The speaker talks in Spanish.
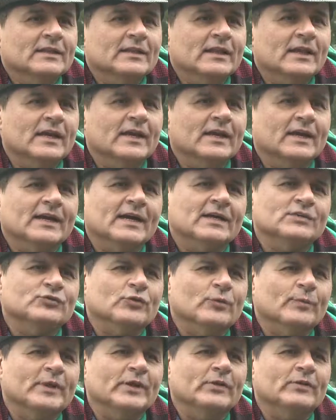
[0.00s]
en el
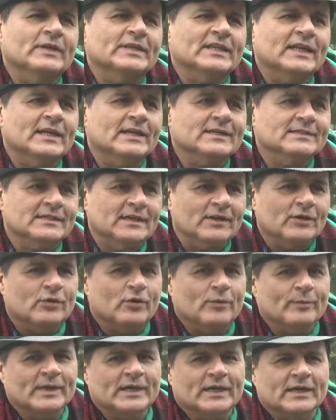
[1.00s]
caso mío, de tener
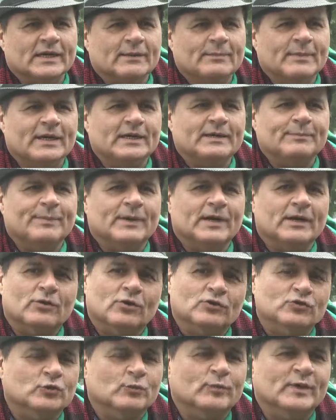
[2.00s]
5.000 animales para el
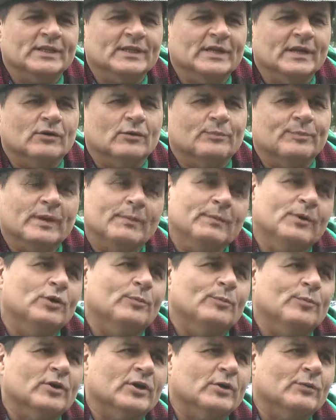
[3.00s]
consumo interno,
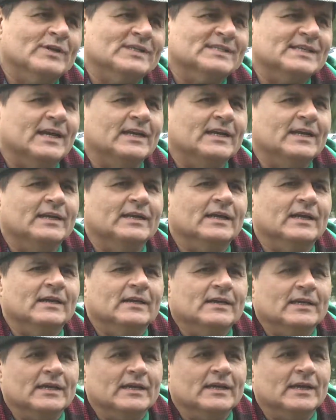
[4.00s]
primero porque no hay salida
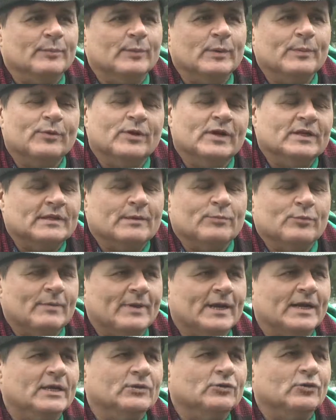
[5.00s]
y después porque está muy
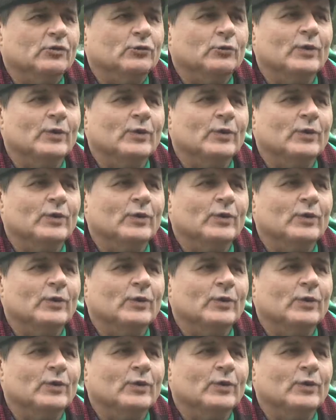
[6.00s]
barato.